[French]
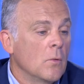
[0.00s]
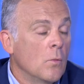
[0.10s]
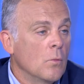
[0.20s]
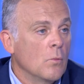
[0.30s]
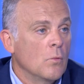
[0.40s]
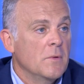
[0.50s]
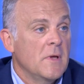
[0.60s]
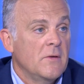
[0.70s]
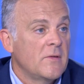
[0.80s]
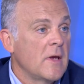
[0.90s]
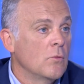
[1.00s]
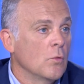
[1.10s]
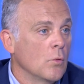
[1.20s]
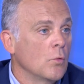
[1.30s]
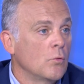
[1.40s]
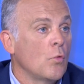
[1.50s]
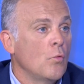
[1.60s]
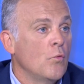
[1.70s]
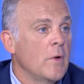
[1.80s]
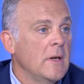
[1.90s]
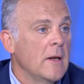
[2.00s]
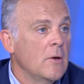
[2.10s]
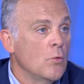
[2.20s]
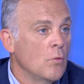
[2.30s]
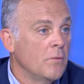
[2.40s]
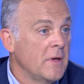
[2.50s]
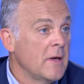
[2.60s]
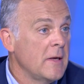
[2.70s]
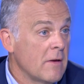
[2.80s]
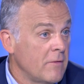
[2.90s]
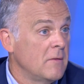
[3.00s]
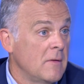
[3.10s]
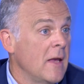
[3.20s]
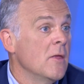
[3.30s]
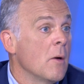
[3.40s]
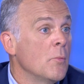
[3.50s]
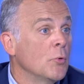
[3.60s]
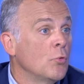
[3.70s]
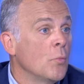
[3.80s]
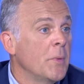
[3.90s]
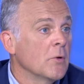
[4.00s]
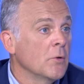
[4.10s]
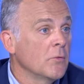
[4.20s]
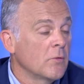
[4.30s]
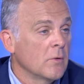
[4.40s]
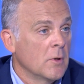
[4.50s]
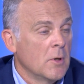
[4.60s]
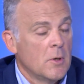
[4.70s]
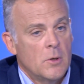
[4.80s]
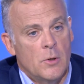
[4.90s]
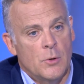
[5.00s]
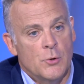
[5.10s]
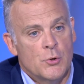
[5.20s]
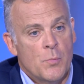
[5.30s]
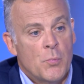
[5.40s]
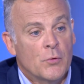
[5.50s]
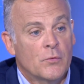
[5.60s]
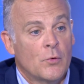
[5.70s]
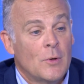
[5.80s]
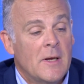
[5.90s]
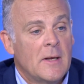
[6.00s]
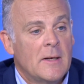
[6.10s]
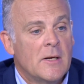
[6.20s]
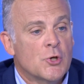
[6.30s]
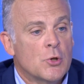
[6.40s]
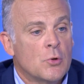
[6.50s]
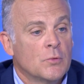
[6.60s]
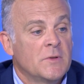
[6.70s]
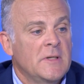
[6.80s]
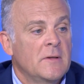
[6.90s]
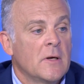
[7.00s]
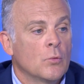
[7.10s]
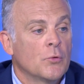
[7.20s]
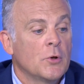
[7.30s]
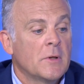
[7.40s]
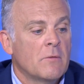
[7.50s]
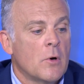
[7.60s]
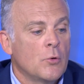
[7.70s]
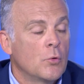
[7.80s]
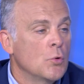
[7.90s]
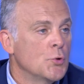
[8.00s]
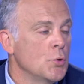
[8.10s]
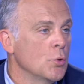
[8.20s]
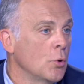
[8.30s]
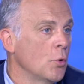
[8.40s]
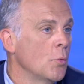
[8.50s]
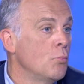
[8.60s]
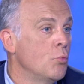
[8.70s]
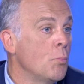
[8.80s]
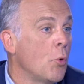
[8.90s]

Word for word: on essaye de trouver les, leviers. Il y avait énormément de compétences. Euh, je pense que les, gens aussi étaient contents d'avoir une culture euh, plus